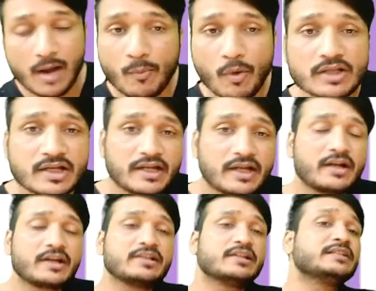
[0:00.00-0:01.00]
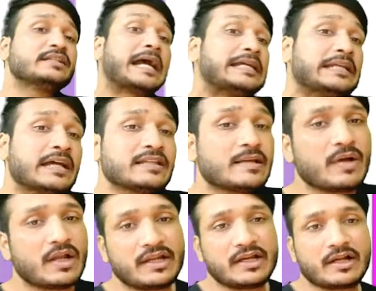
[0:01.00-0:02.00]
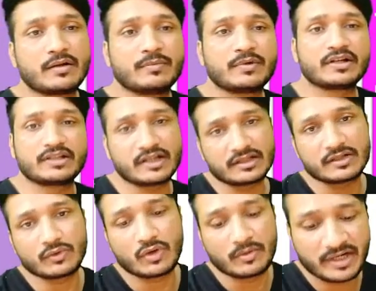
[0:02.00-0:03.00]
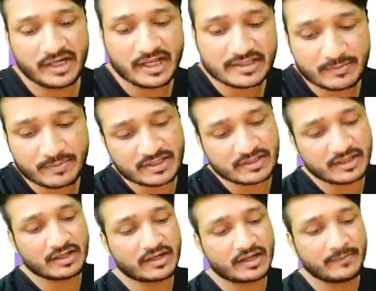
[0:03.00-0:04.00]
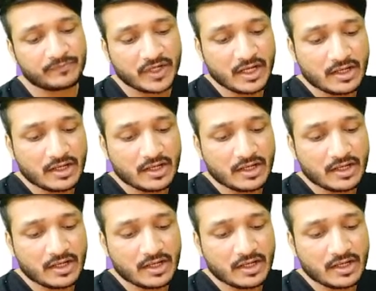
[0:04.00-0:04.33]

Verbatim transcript: बहुत सारी कंट्रीज ने चाइना से माल लेना कम कर दिया था तो हम इंडिया से भेजने लग गए